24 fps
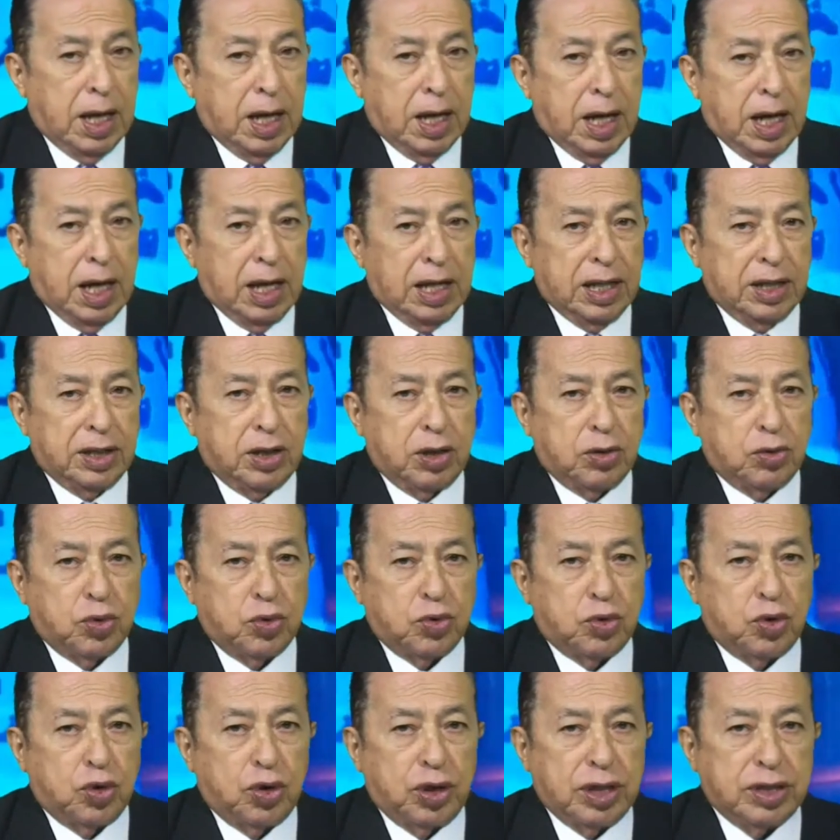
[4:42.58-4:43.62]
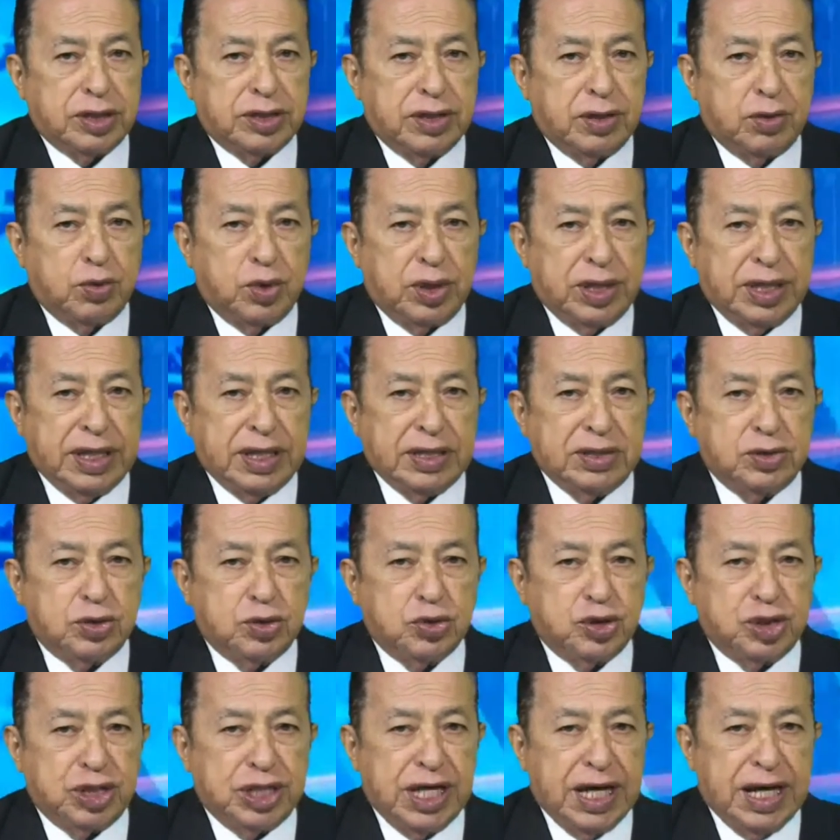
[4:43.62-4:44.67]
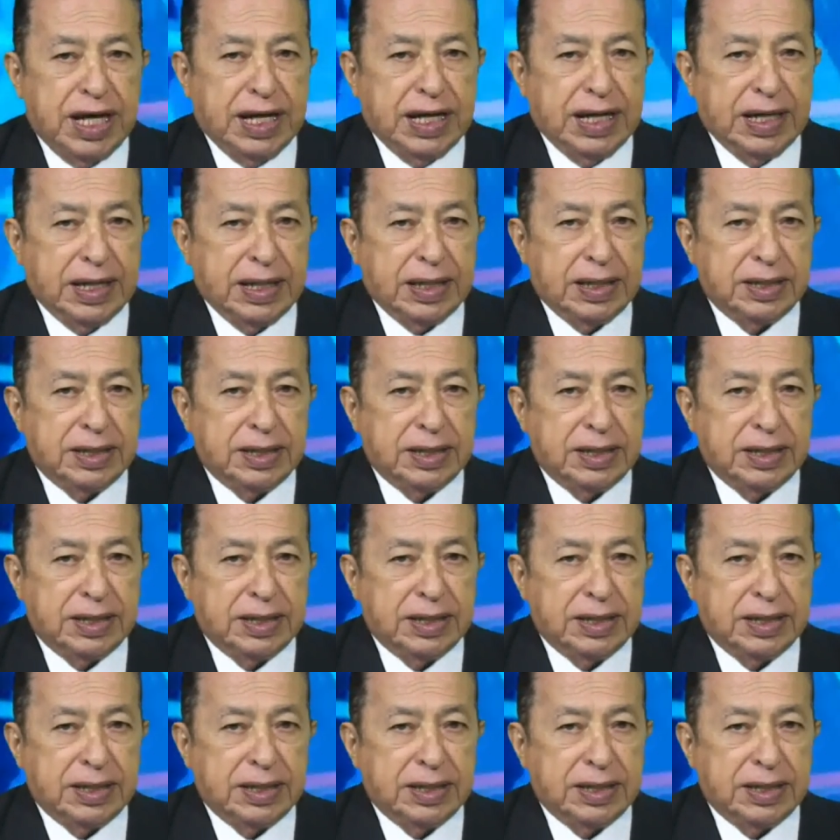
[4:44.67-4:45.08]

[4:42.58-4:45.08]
El Instituto de Seguridad Social